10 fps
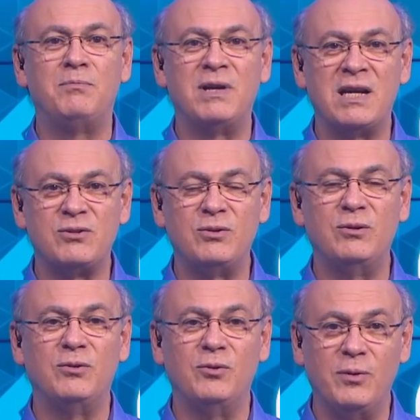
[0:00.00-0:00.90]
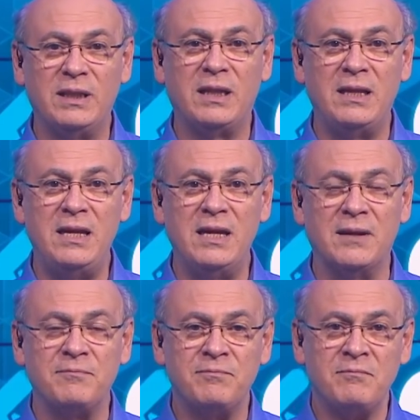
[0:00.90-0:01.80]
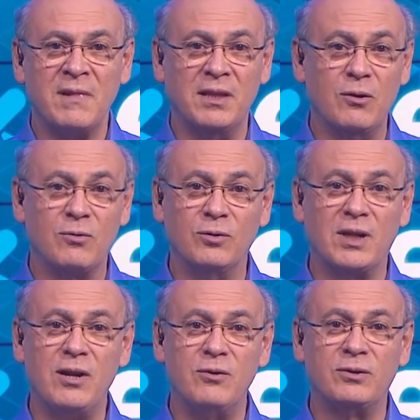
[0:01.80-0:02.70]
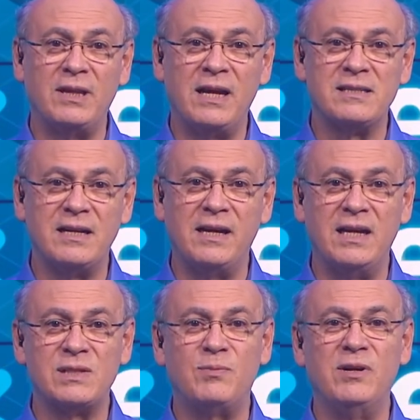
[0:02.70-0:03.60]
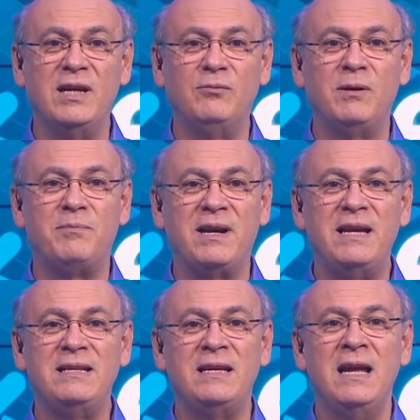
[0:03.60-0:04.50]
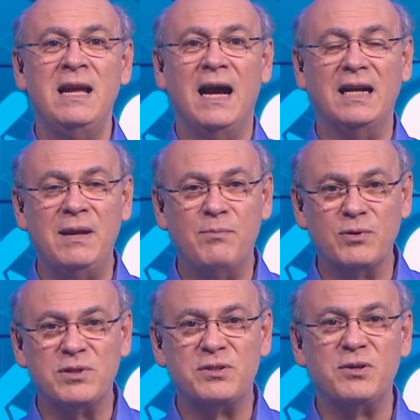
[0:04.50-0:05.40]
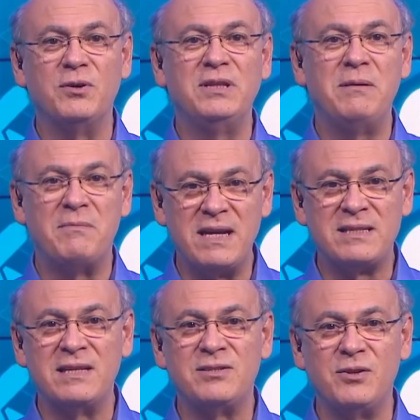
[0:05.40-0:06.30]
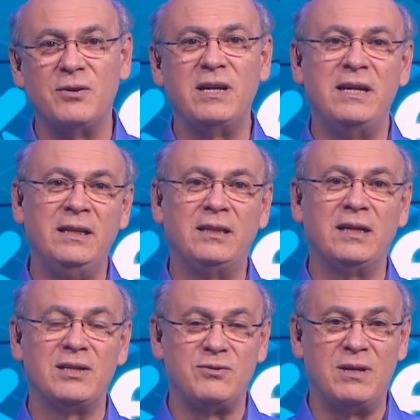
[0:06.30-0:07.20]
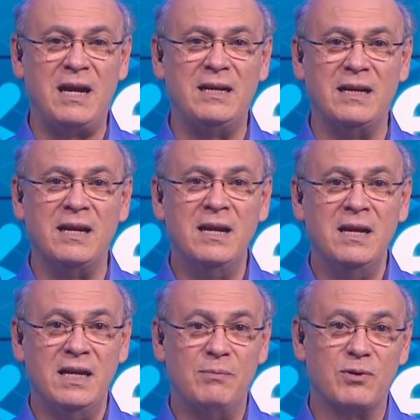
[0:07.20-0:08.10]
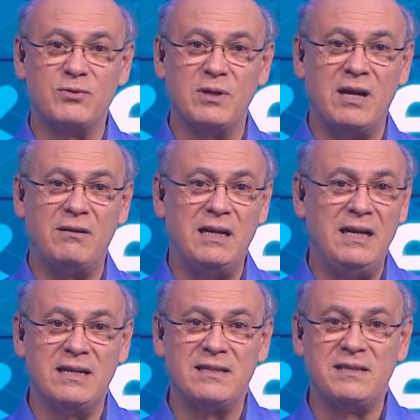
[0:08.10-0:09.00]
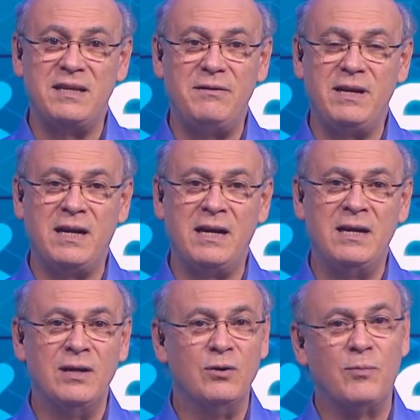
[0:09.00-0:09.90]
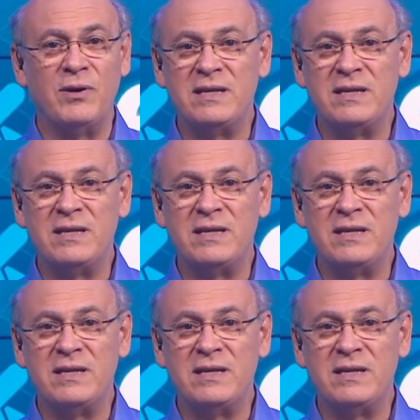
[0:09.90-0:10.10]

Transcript: del plazo de los 90 días. De lo contrario, Ortega seguirá exponiendo al país a la imposición de más sanciones internacionales. Y por su lado, la Alianza Cívica no